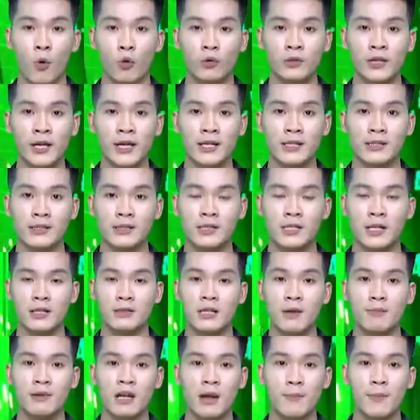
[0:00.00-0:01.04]

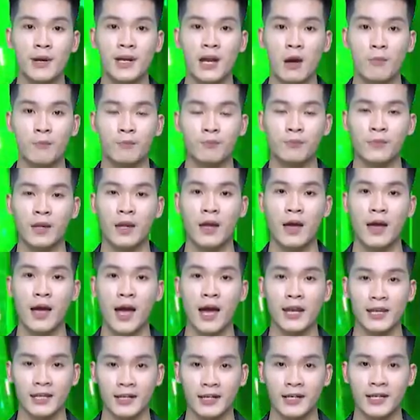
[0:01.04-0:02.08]
14.950 đồng,
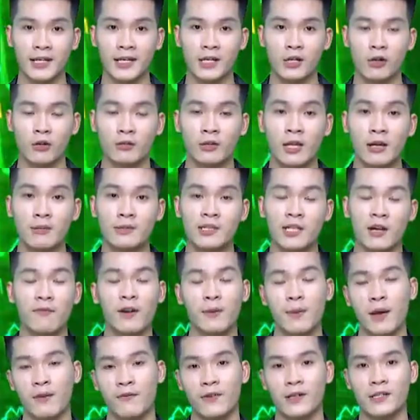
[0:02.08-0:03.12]
HTI có thêm
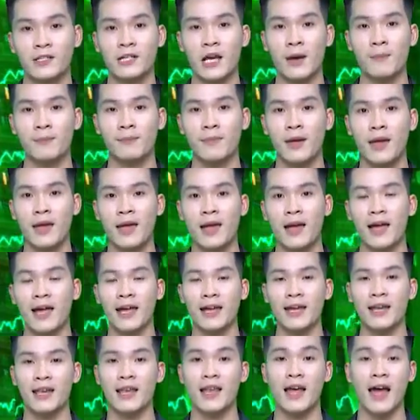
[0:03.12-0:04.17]
6,7%
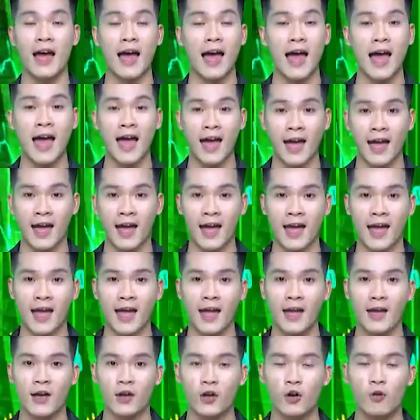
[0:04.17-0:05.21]
hay là
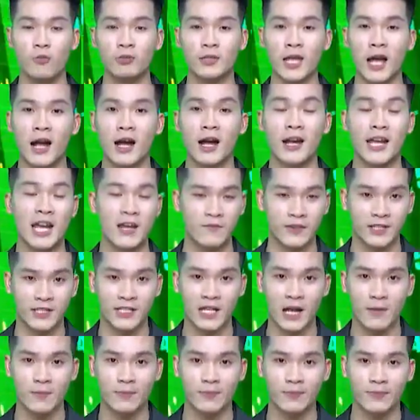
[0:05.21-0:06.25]
AAA cũng tăng gần
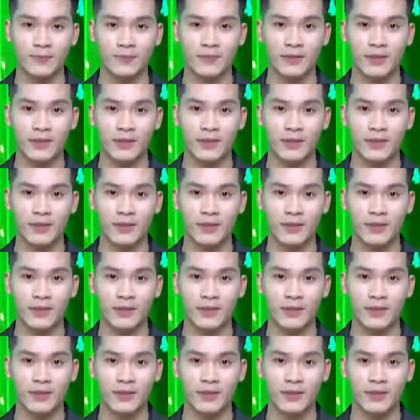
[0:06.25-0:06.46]
5%.